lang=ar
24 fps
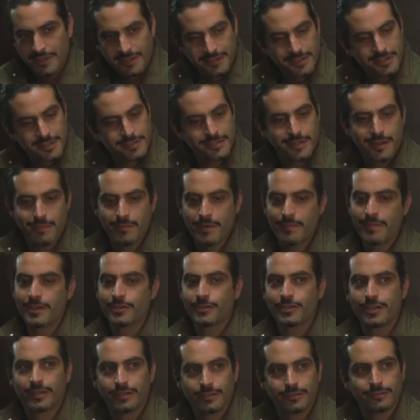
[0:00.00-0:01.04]
تسلم يا
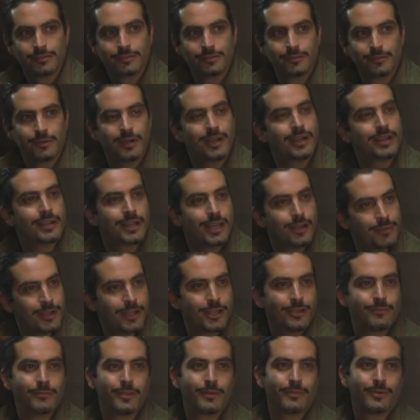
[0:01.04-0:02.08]
باشا واحنا
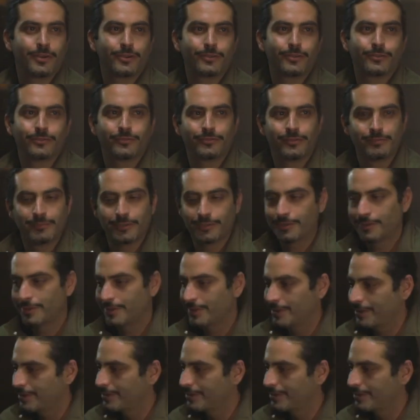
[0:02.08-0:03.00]
حبايبنا برضه في المطار